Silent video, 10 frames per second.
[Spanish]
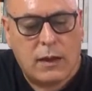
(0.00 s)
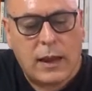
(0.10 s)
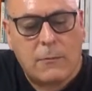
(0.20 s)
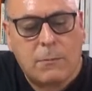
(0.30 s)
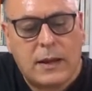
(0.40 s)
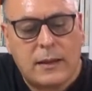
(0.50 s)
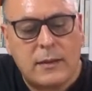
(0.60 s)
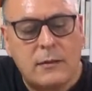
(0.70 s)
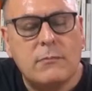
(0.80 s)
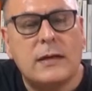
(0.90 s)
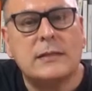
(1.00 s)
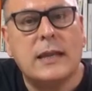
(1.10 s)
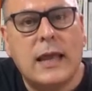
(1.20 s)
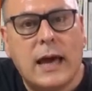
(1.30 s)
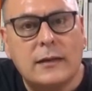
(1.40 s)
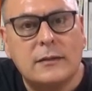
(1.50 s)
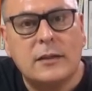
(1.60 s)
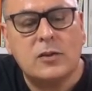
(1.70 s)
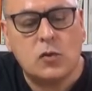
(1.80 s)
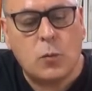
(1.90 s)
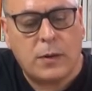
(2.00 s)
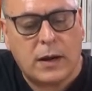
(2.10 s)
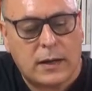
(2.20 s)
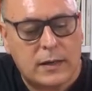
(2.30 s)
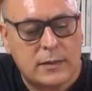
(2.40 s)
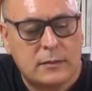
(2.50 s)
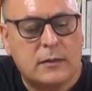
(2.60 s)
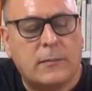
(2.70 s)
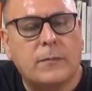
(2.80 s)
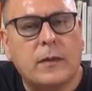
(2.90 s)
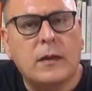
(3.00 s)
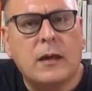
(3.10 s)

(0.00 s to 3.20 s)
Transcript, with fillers: el paradigma es el arte suprarrealista